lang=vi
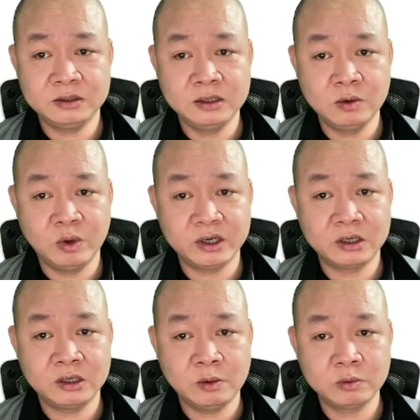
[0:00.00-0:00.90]
dư luận
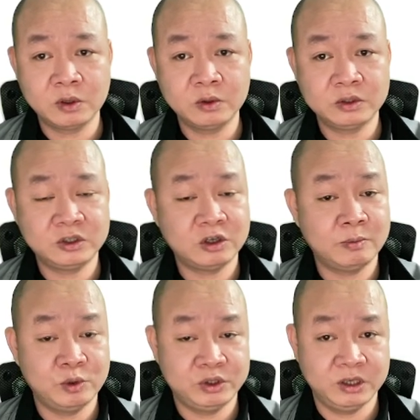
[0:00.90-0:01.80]
không tốt
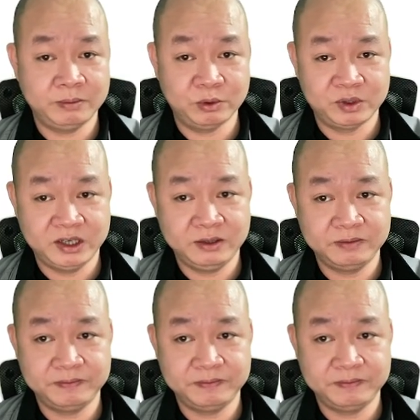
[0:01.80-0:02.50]
trong môi trường biểu diễn.